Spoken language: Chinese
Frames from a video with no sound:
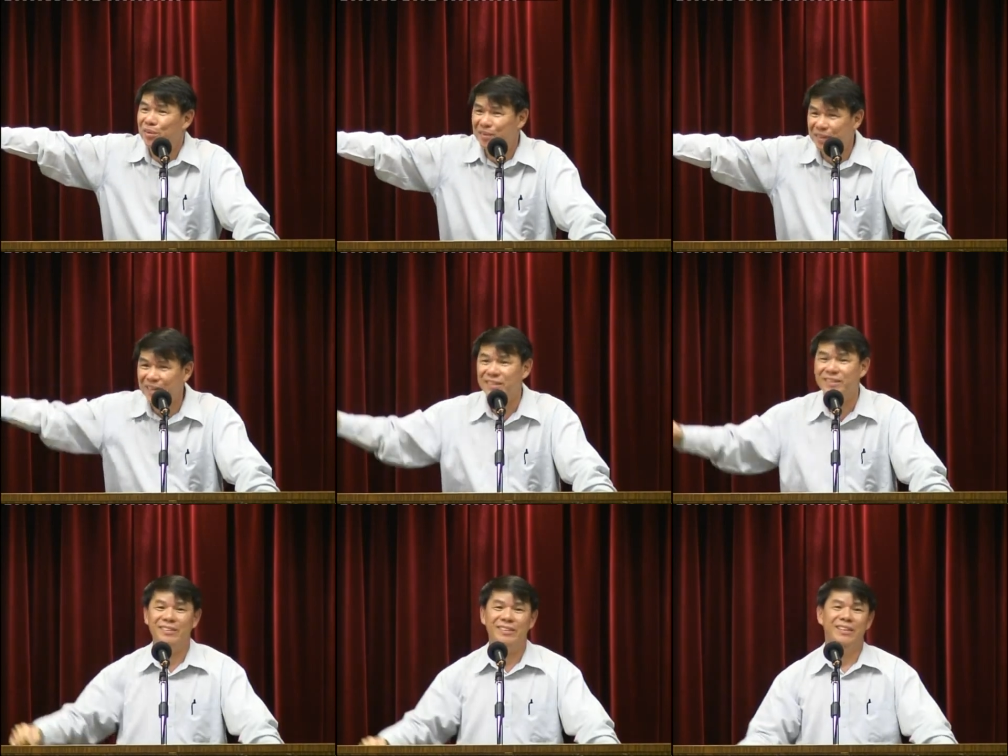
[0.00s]

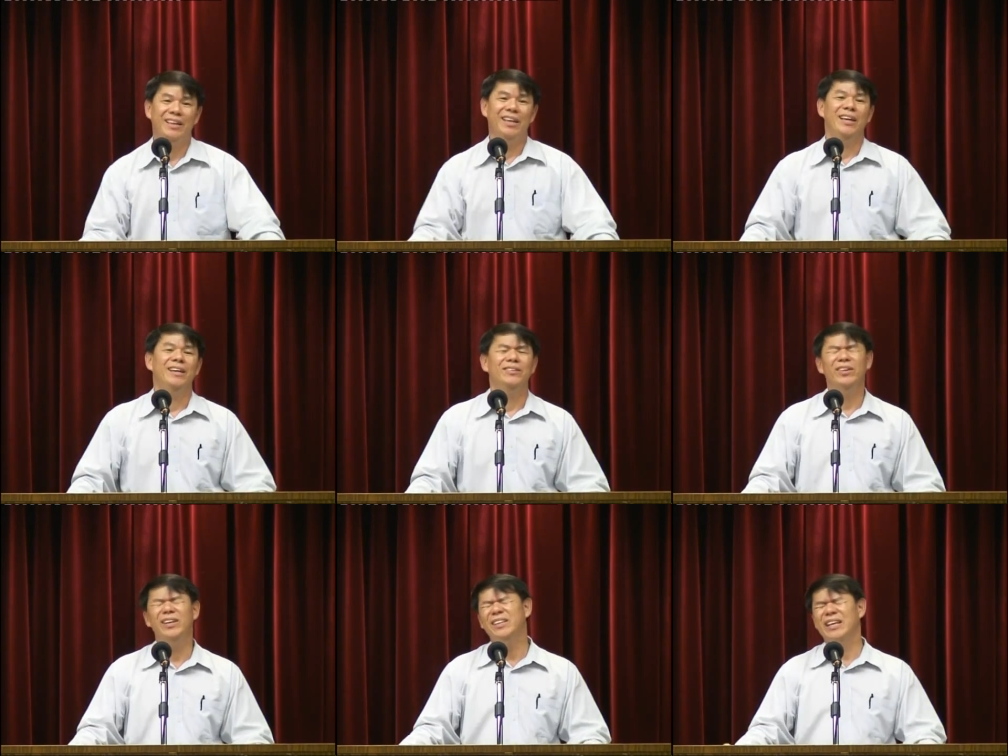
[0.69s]
先知，
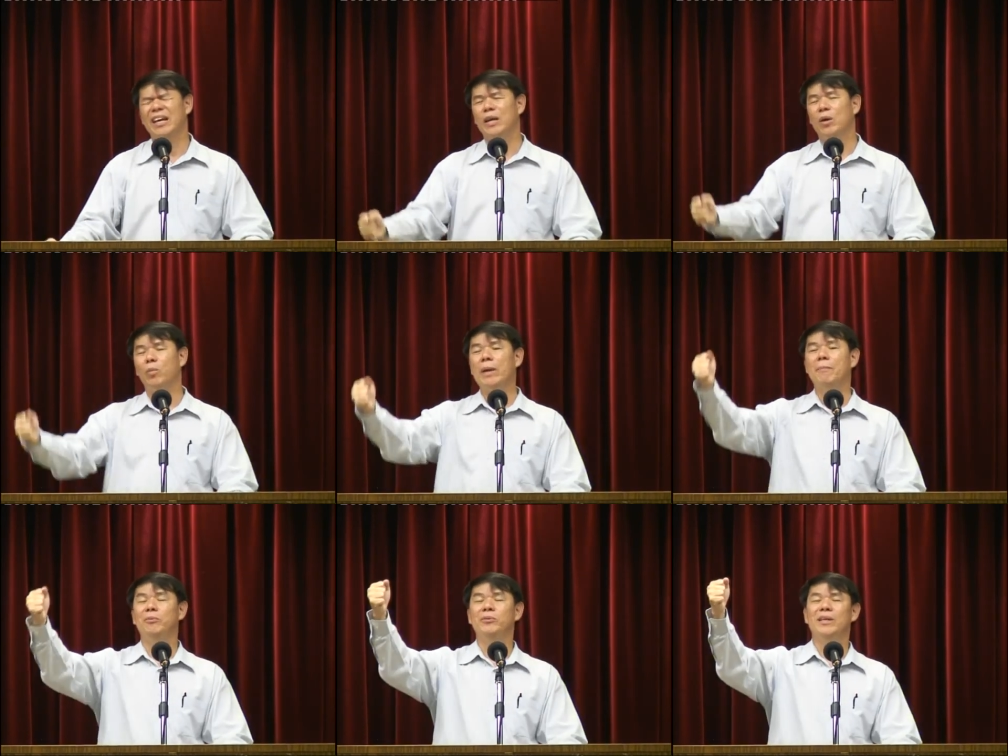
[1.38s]
所以你想一个
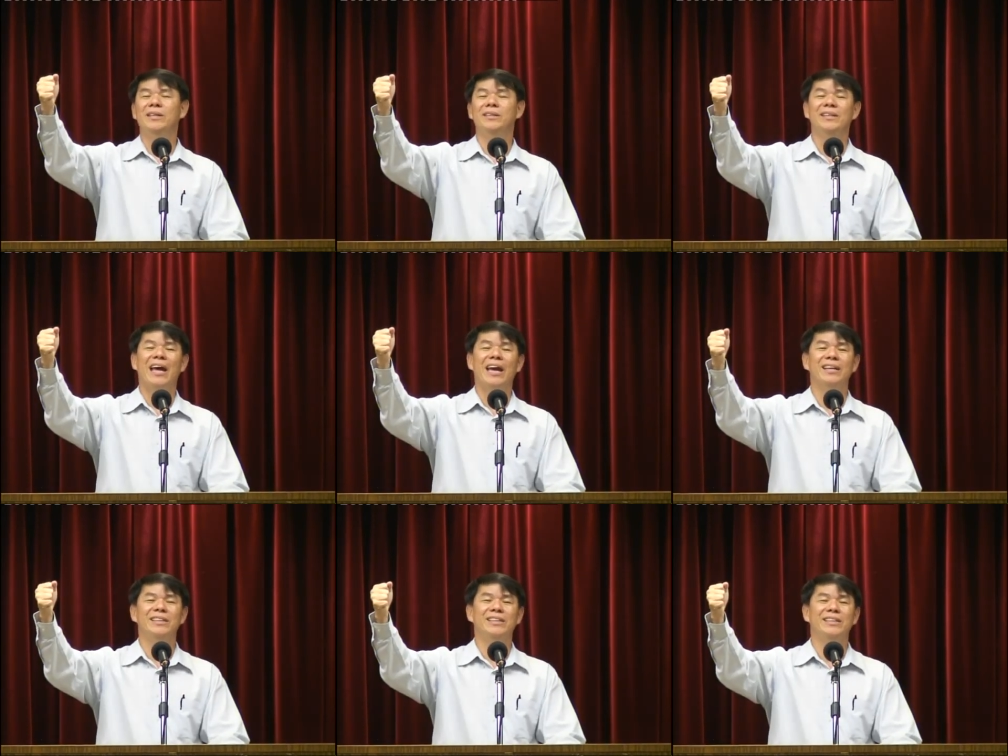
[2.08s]
未卜先知，
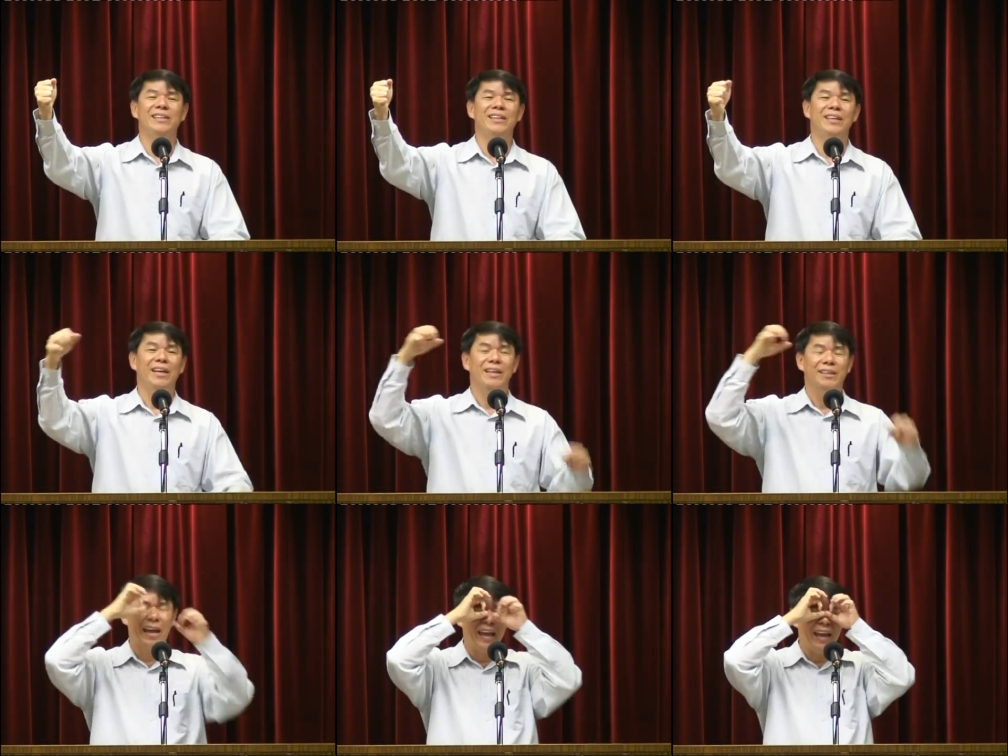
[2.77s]
哪一个旗
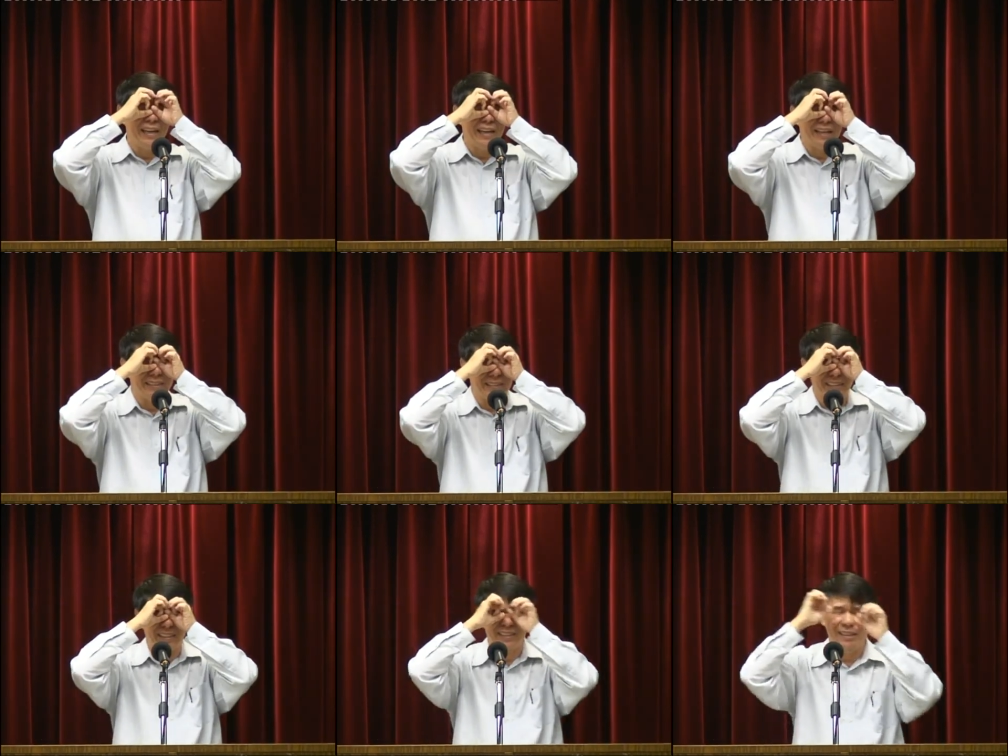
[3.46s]
戴黑眼
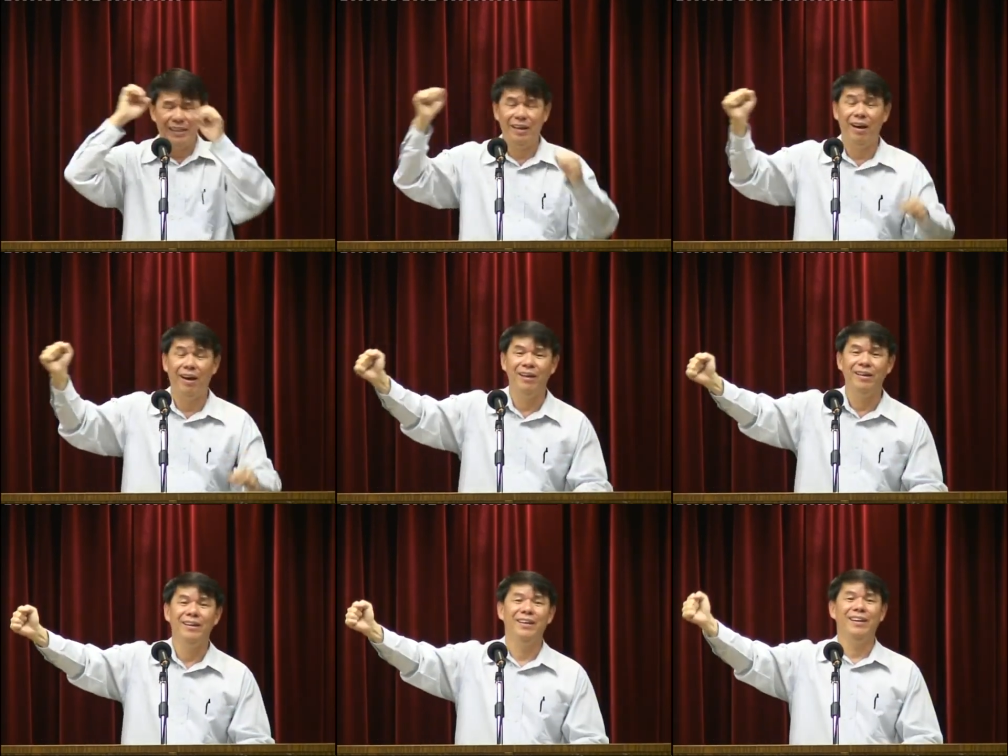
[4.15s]
镜的
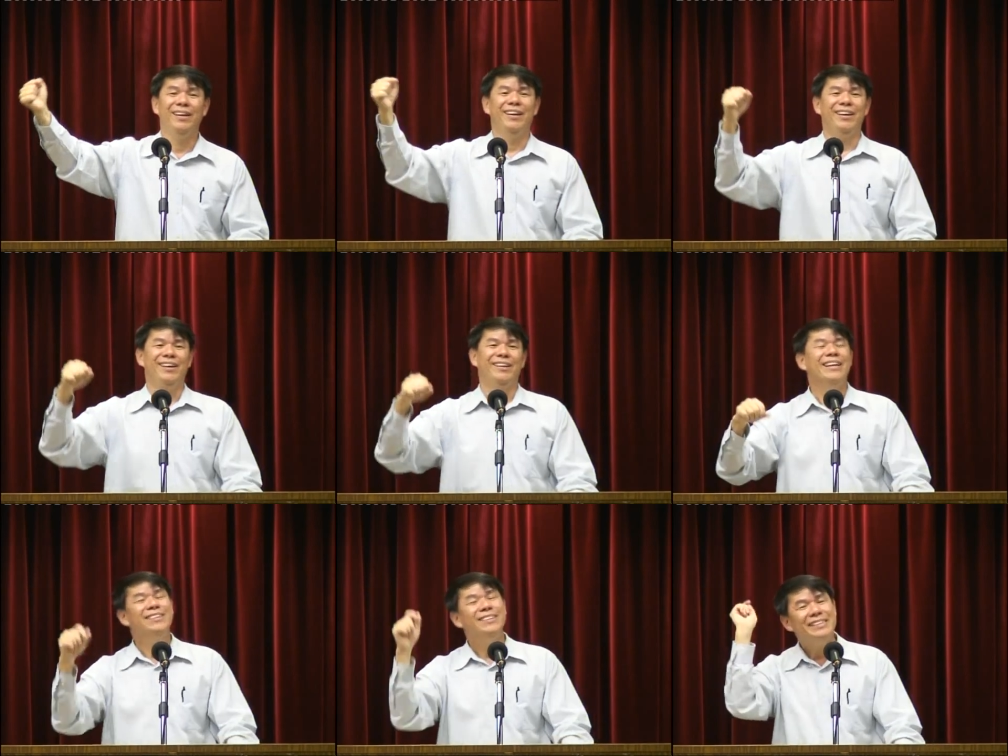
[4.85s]
啊？
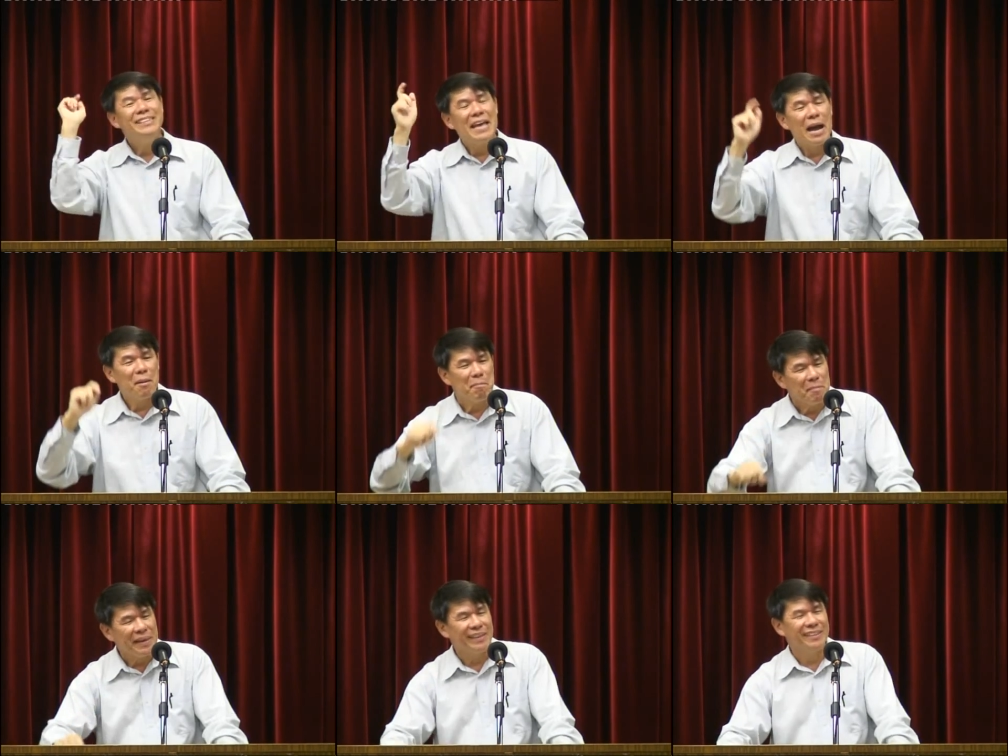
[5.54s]
那是相
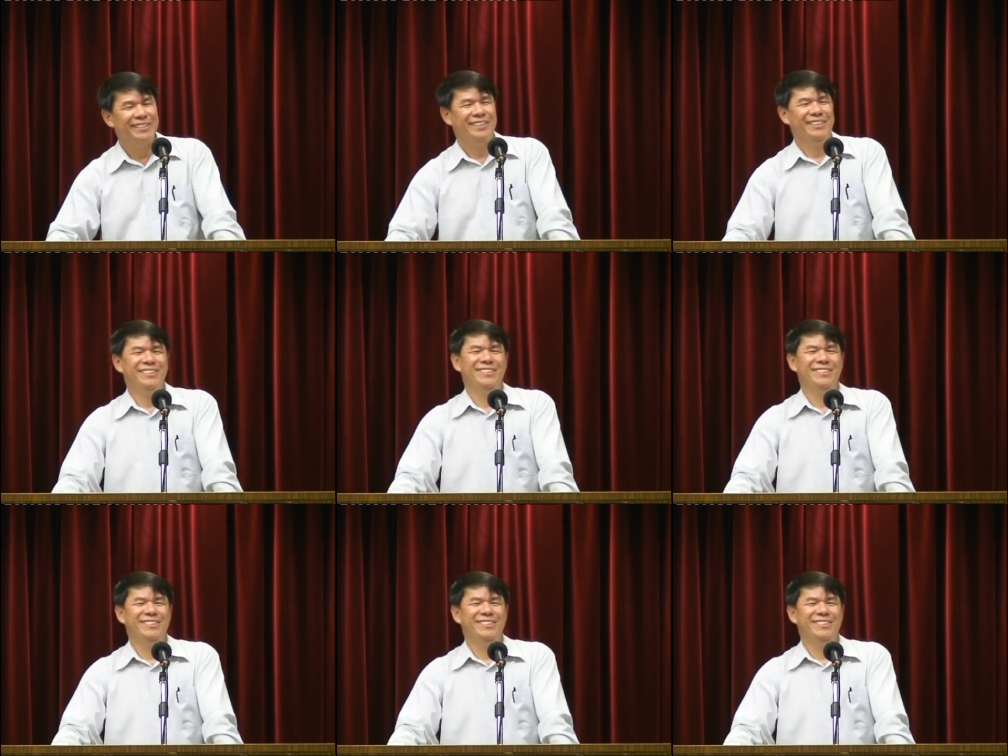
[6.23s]
命的，